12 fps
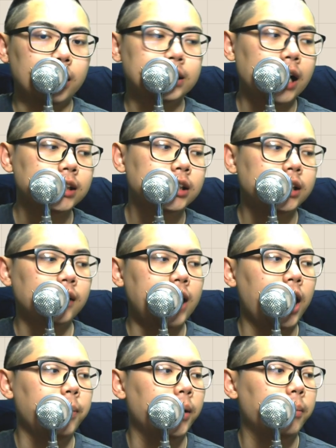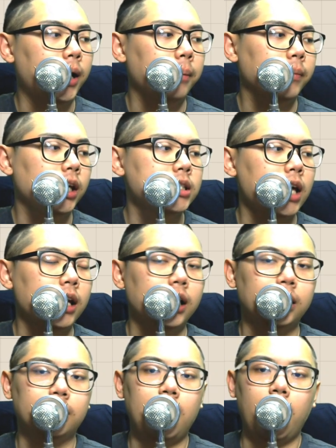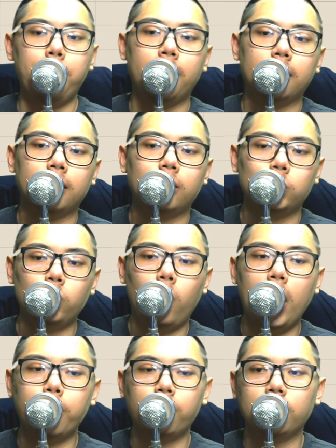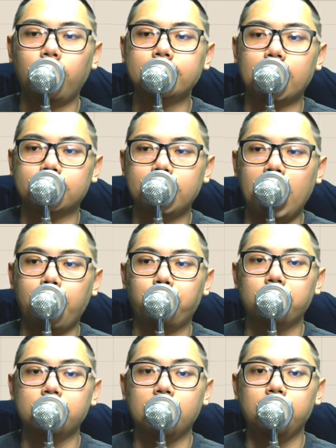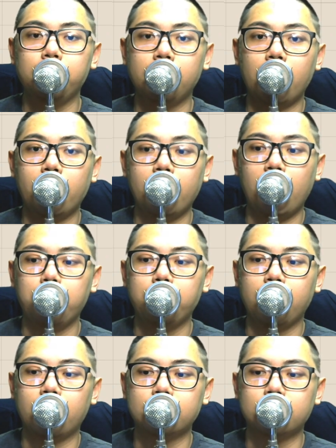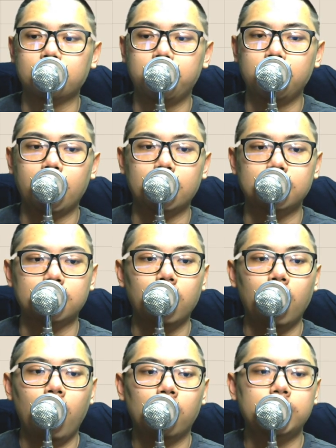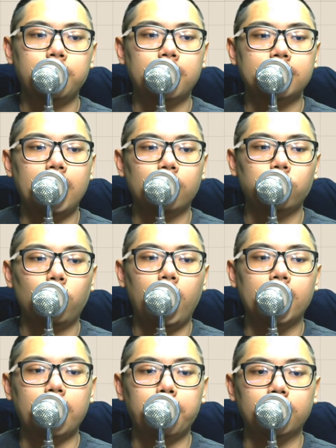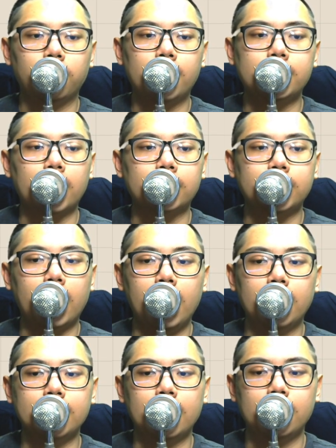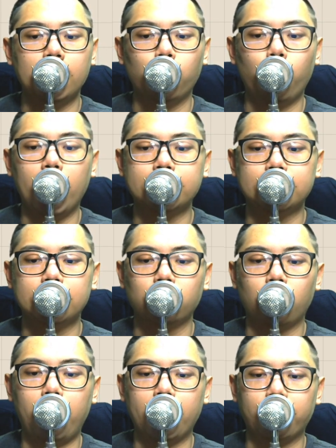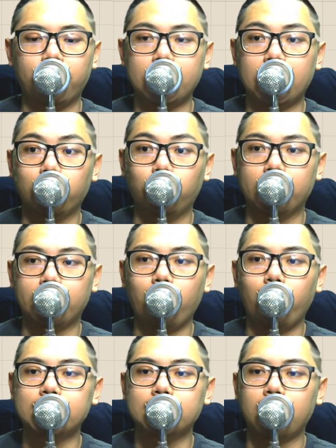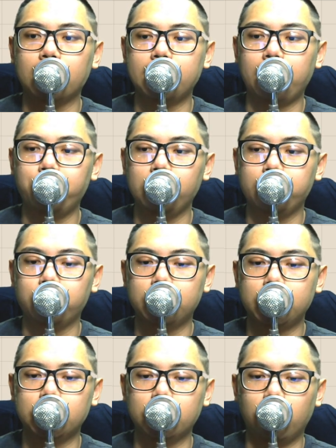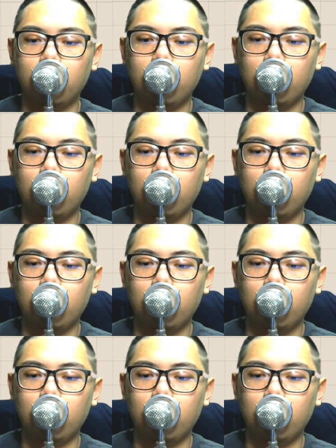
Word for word: 想请教台本吗？一三一零的台本塑化部分都在涨价，不论是 E B A A B S P S，基本上塑化的产品都在涨价。那涨个股外资的筹码也非常的稳，你看外资买你这样不离不弃哦。